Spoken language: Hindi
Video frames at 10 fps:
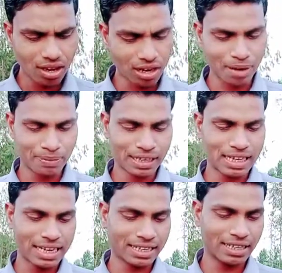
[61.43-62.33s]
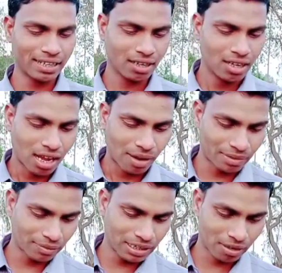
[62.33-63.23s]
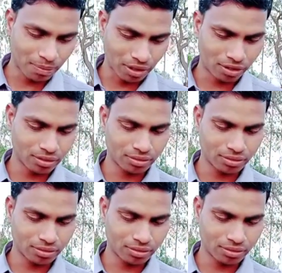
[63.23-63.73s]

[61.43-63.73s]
और आपने कहा है कि हमने भी एक ब्लॉग